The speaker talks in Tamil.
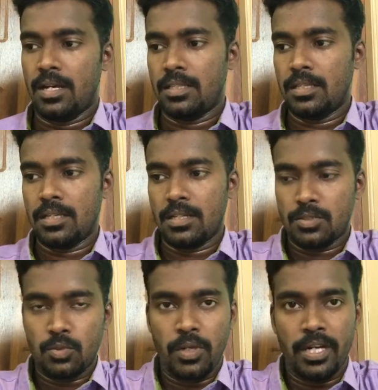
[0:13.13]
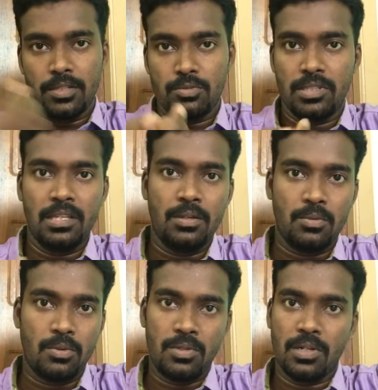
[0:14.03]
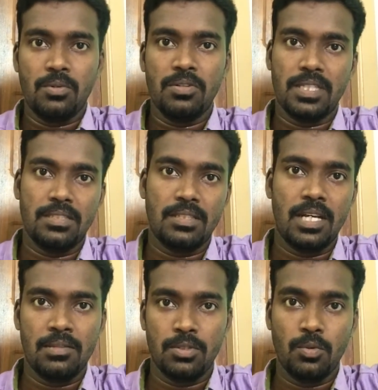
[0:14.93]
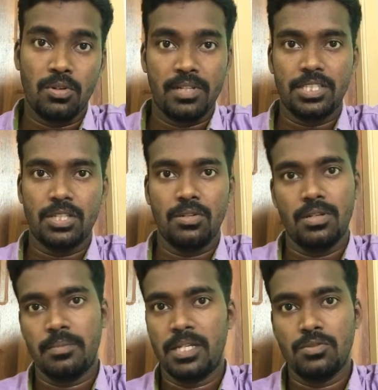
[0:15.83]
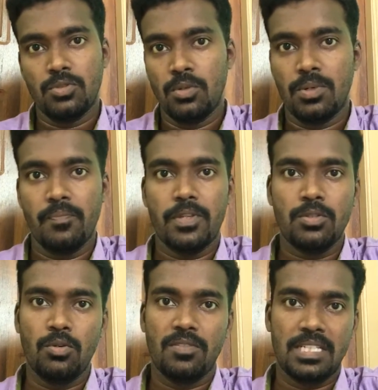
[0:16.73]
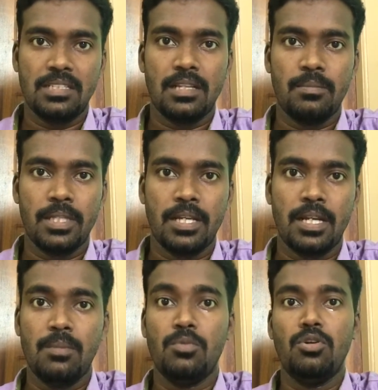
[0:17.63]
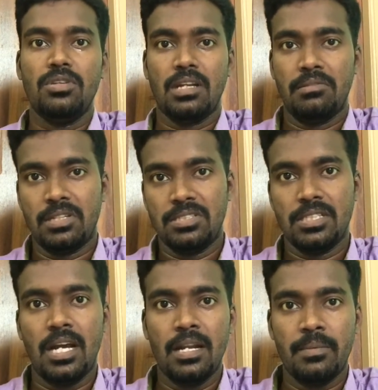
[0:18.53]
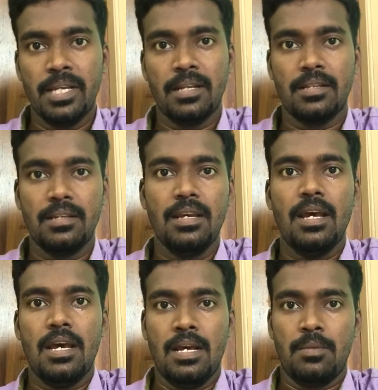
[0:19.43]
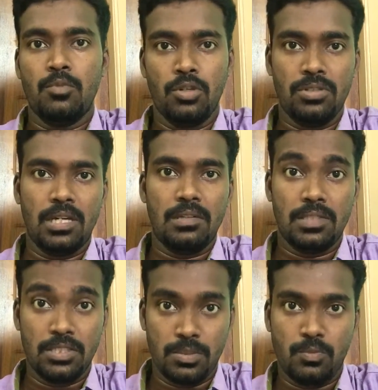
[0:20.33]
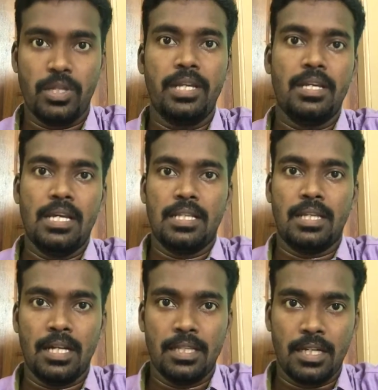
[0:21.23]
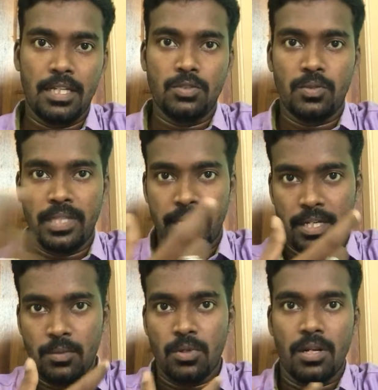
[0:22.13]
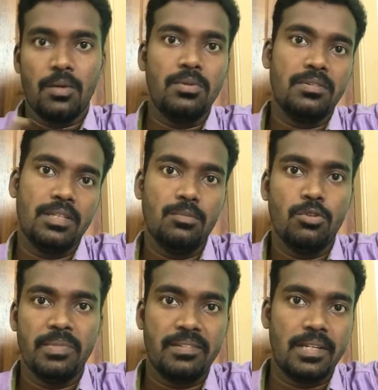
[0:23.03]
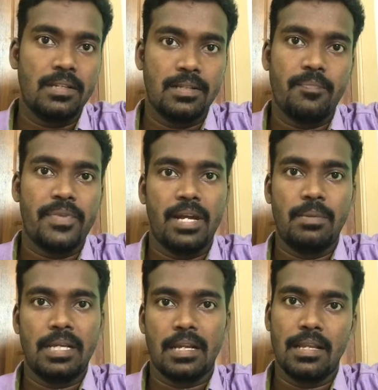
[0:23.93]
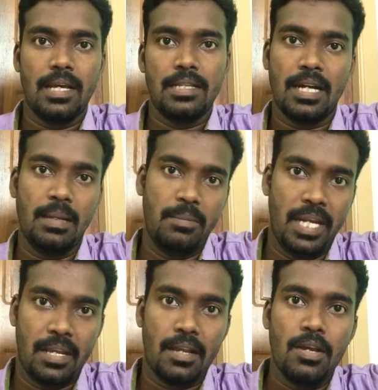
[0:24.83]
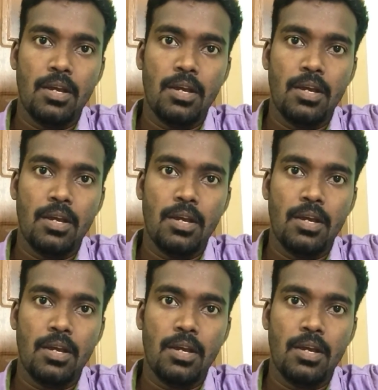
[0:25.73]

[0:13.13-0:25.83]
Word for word: அந்த சூரியனை சுற்றி ஒரு ரவுண்டு வந்ததுன்னா அது வந்து ஒரு வருஷம் அப்படின்னு சொல்லுவோம் ஸோ ஒரு வருஷத்தில் பார்த்திங்கன்னா முந்நூற்றறுபத்தஞ்சு நாள் அப்படிங்கிறது முந்நூற்றறுபத்தஞ்சு முறை தன்னைத்தானே சுற்றிக்கிட்டு ஒரு ரவுண்டு வந்து பூமி வருது அப்படிங்கிறது தான் அதுக்கான மீனிங்